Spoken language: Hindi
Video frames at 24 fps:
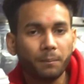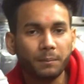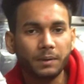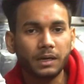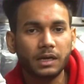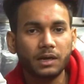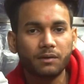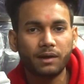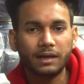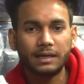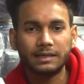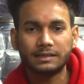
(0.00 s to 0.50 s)

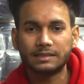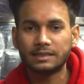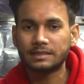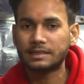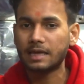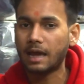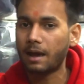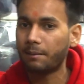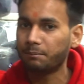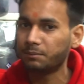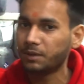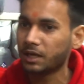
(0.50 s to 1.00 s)
मिलने वाली है जैसे
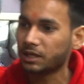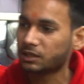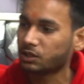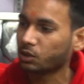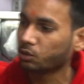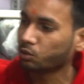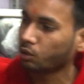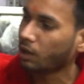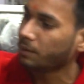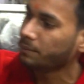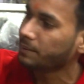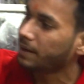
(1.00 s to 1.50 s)
आप देख
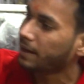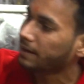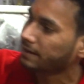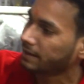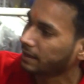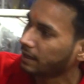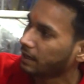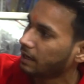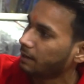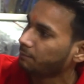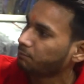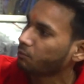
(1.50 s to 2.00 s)
सकते हो ये भी
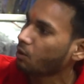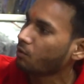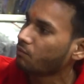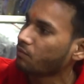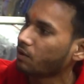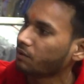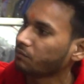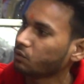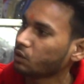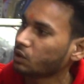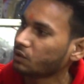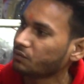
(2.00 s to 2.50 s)
आर्टिकल आपको
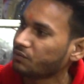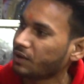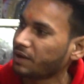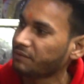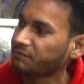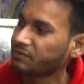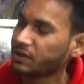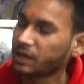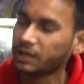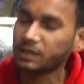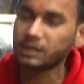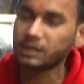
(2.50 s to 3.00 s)
वन के